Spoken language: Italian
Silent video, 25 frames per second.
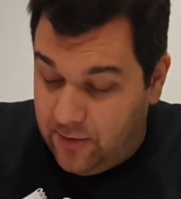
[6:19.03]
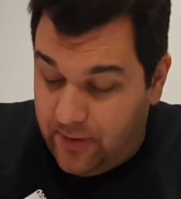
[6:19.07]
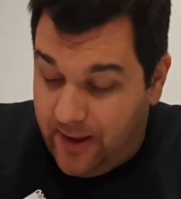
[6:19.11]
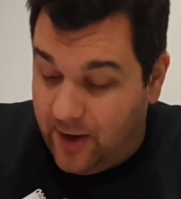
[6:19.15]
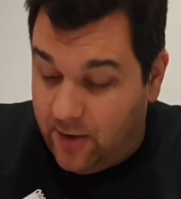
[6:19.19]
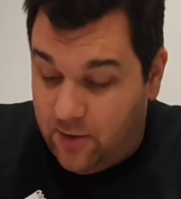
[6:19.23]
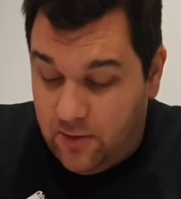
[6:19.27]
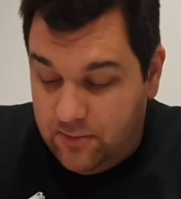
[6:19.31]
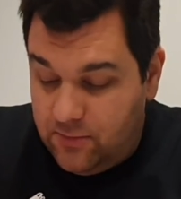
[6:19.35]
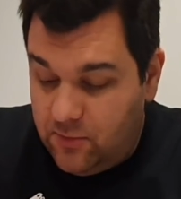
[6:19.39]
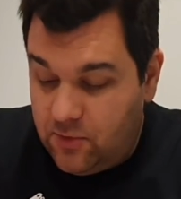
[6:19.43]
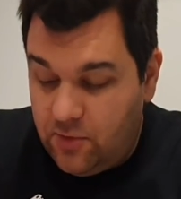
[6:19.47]

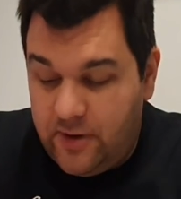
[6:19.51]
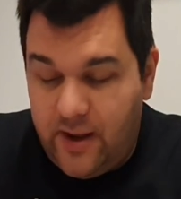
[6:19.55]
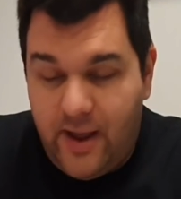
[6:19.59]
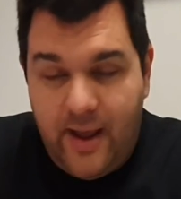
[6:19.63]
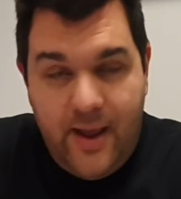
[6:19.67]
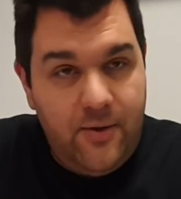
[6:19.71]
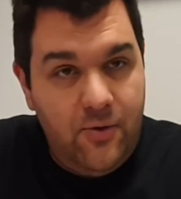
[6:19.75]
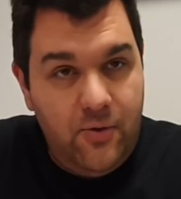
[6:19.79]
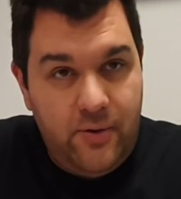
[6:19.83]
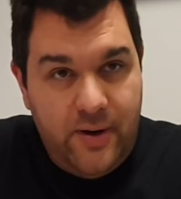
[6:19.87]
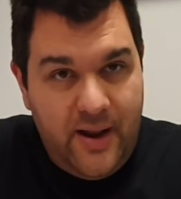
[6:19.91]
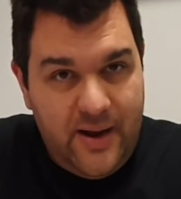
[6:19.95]
Ecco, non
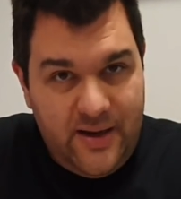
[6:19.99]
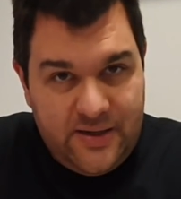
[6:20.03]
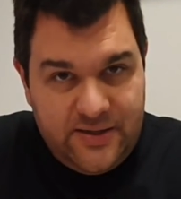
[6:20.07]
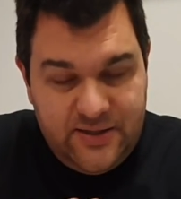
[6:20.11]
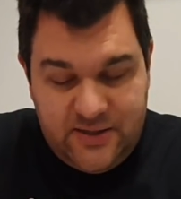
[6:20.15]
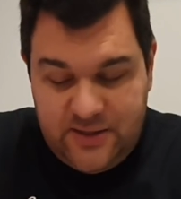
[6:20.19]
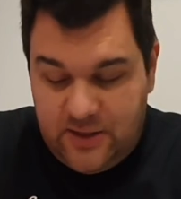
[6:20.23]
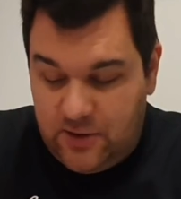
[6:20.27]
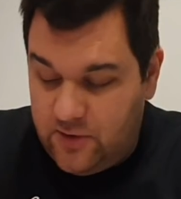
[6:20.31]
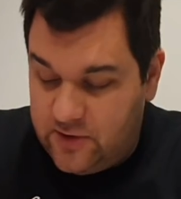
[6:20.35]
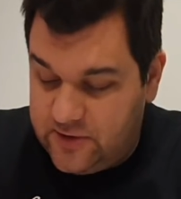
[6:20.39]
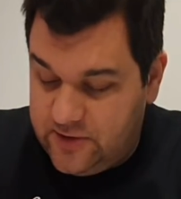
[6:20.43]
è, non è la
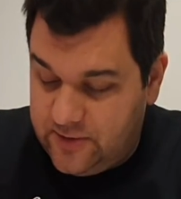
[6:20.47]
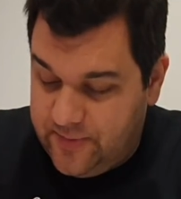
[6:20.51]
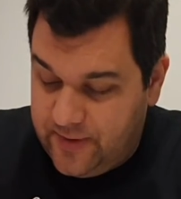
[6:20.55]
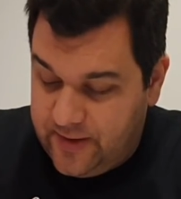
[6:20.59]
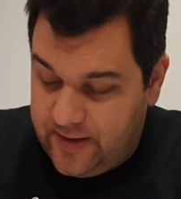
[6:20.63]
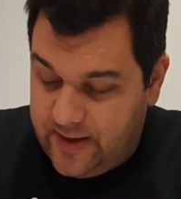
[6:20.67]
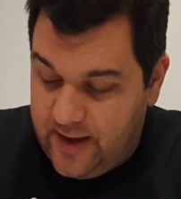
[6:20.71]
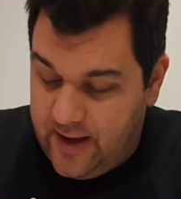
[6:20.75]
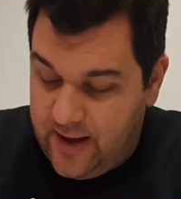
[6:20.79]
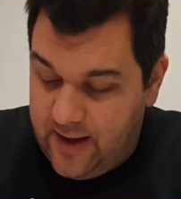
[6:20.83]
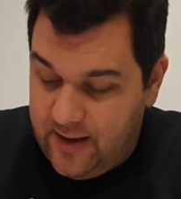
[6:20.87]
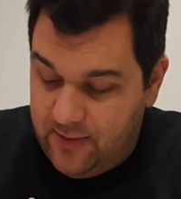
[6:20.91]
stessa cosa
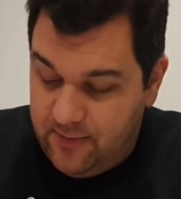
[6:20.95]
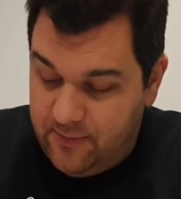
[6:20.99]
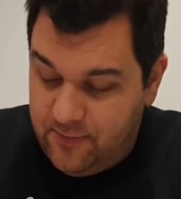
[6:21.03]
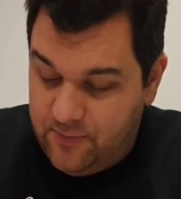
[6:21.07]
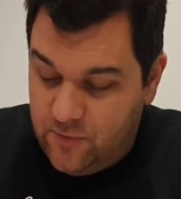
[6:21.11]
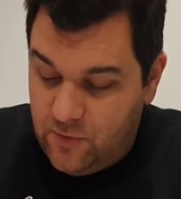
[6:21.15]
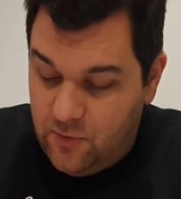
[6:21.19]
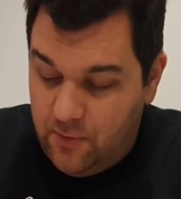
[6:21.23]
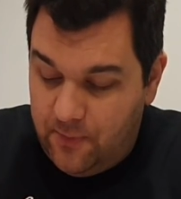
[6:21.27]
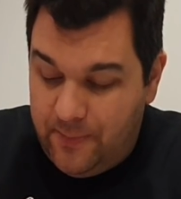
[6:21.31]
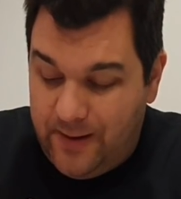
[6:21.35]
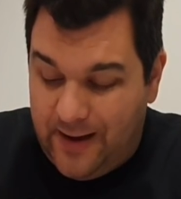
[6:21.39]
perché
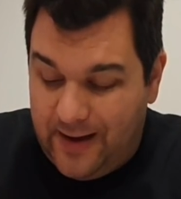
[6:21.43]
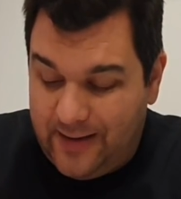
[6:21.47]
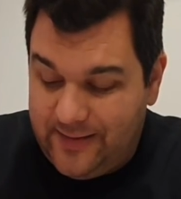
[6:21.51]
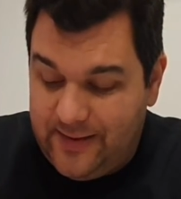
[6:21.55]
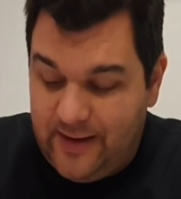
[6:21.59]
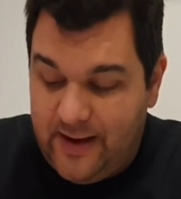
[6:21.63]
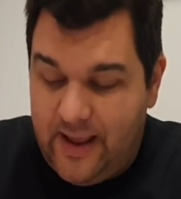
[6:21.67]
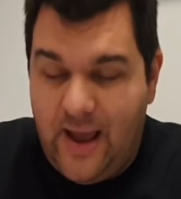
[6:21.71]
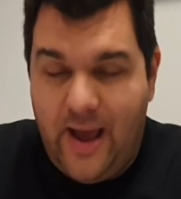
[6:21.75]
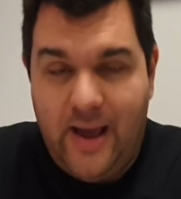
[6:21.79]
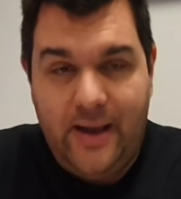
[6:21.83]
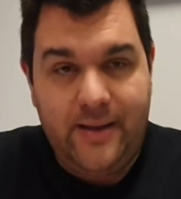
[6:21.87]
non parte
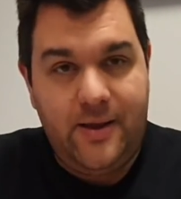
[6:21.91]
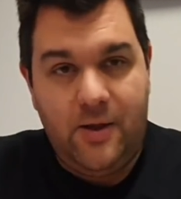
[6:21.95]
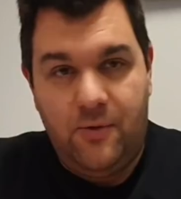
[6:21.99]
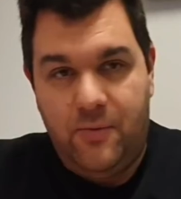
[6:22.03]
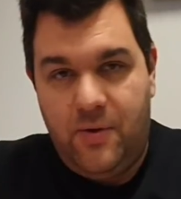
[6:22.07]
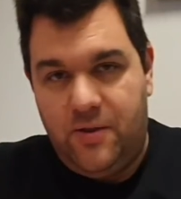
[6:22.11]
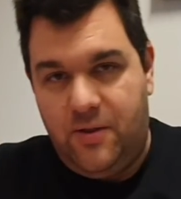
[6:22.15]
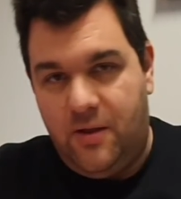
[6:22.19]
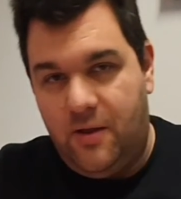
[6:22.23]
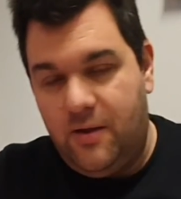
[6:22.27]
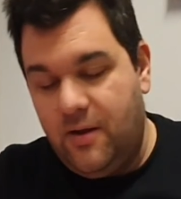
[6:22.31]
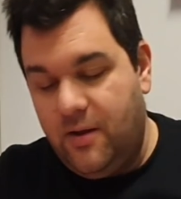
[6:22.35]
neanche,
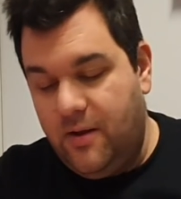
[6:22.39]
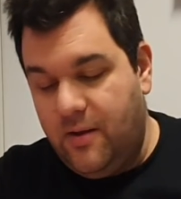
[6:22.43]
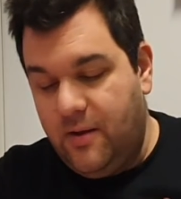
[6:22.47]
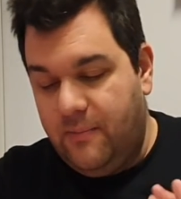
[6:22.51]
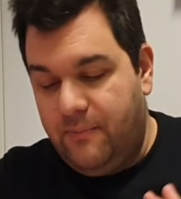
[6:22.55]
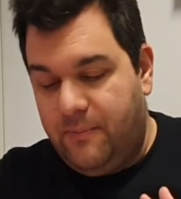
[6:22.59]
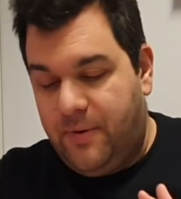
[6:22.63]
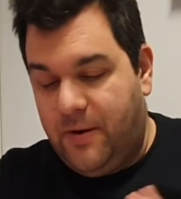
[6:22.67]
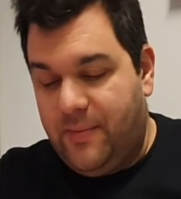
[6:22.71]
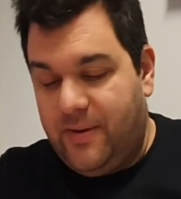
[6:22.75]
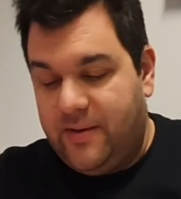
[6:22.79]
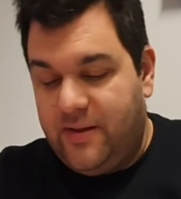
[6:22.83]
quindi
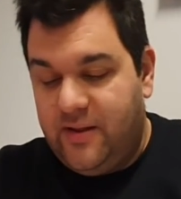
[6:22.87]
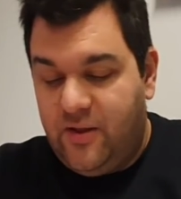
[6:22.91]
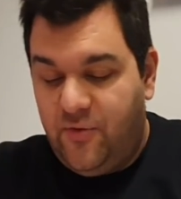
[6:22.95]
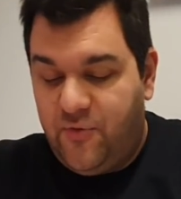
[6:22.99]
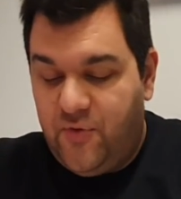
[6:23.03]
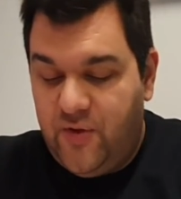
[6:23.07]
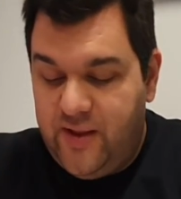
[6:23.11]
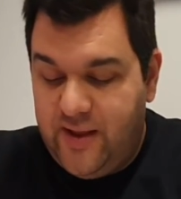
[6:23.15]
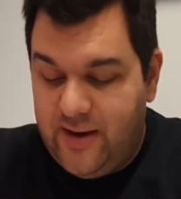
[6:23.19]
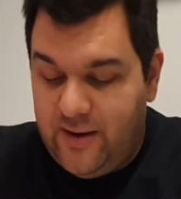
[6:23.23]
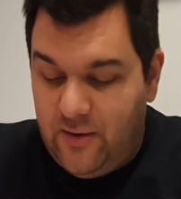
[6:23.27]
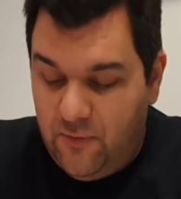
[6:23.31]
prima di
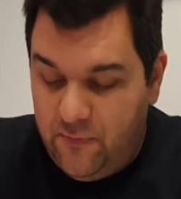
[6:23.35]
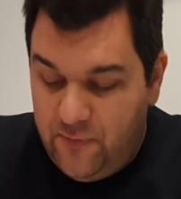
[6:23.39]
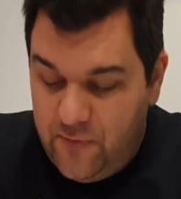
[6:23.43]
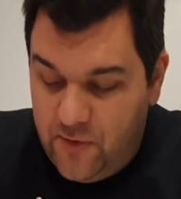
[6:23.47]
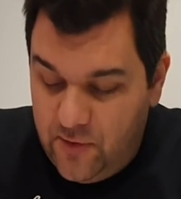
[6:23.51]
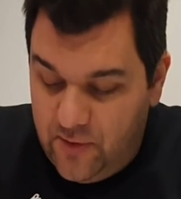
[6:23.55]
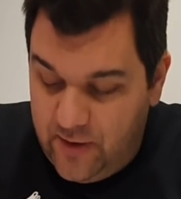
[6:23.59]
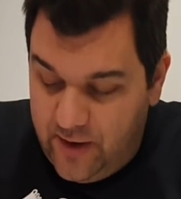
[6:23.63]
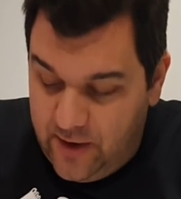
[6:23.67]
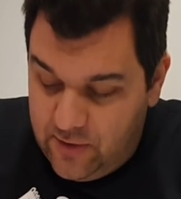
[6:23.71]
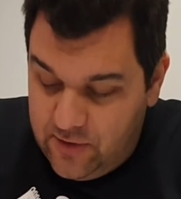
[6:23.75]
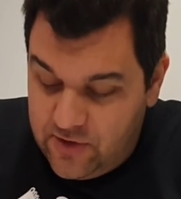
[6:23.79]
definirlo un
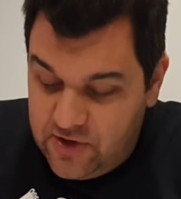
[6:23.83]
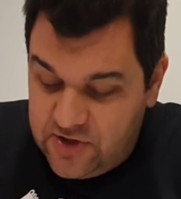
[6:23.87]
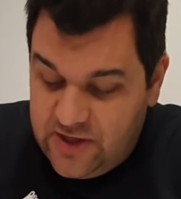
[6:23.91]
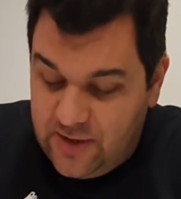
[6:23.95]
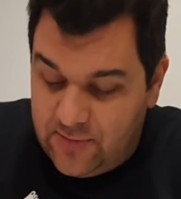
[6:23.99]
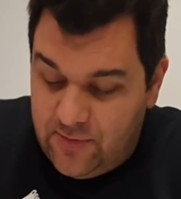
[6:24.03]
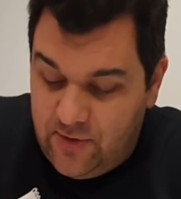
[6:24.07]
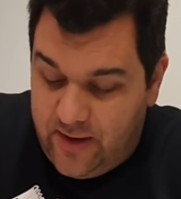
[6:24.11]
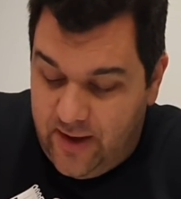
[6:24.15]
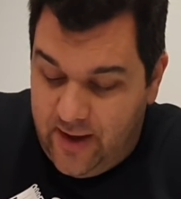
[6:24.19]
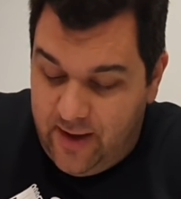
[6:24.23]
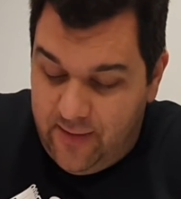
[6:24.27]
violino,
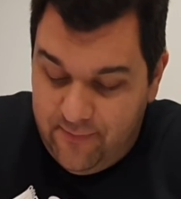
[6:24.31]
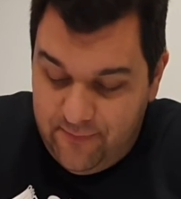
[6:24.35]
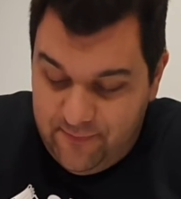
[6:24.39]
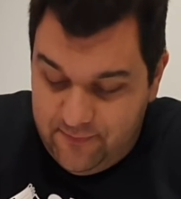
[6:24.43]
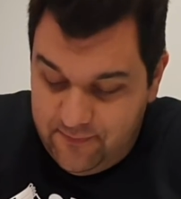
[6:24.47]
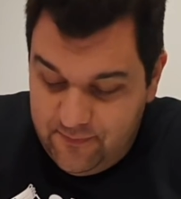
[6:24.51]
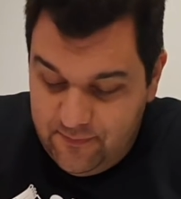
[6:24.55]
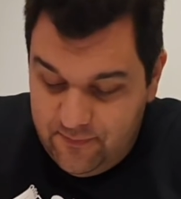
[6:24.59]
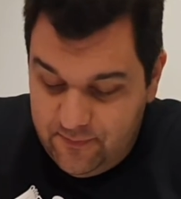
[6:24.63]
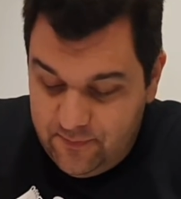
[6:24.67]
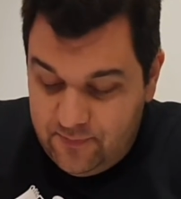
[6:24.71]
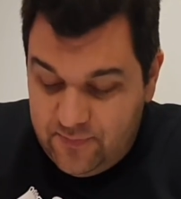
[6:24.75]
diciamo che
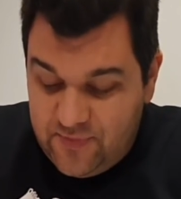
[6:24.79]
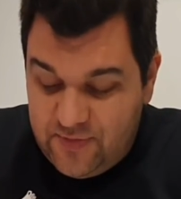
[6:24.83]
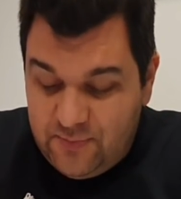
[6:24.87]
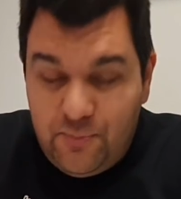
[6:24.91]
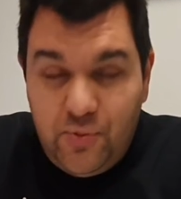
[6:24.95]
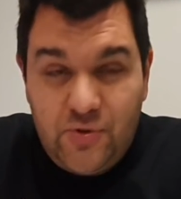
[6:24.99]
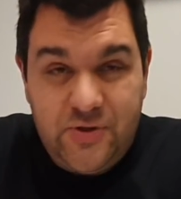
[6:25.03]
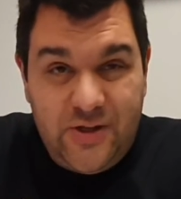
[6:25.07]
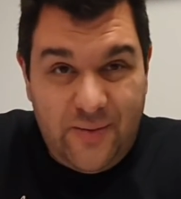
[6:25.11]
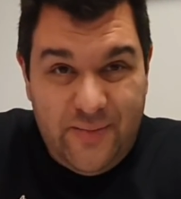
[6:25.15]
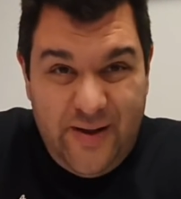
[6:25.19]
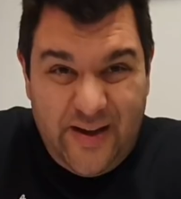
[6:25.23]

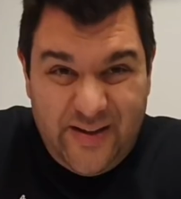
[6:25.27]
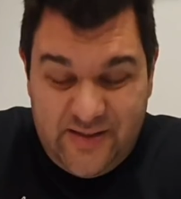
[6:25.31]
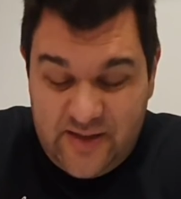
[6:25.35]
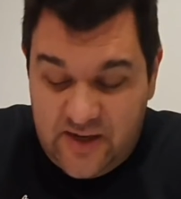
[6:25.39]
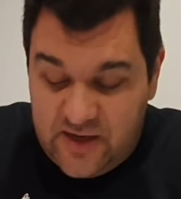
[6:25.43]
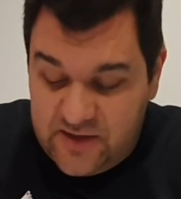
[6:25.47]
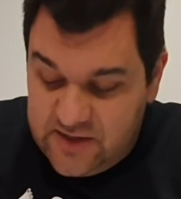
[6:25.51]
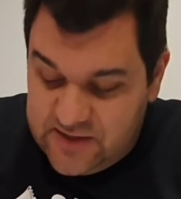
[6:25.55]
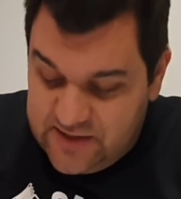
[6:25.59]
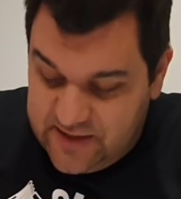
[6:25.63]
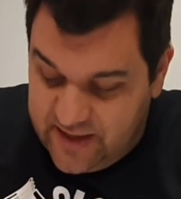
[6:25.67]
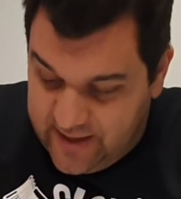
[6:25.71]
potrebbe essere
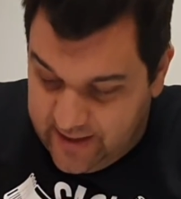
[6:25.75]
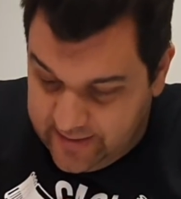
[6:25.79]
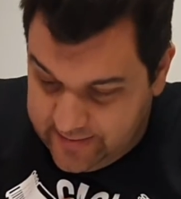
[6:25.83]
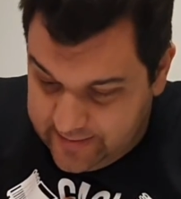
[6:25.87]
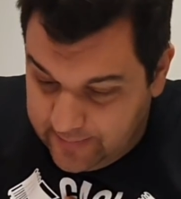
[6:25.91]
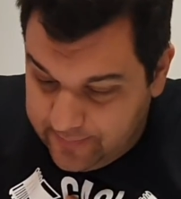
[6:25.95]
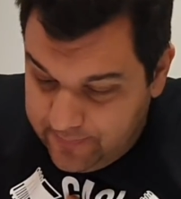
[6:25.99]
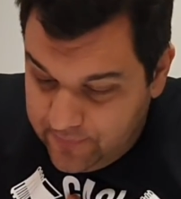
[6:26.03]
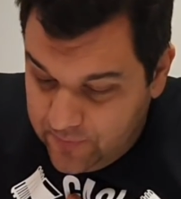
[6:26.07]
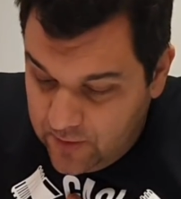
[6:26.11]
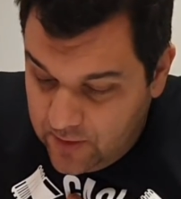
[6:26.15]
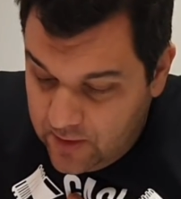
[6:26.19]
discreta.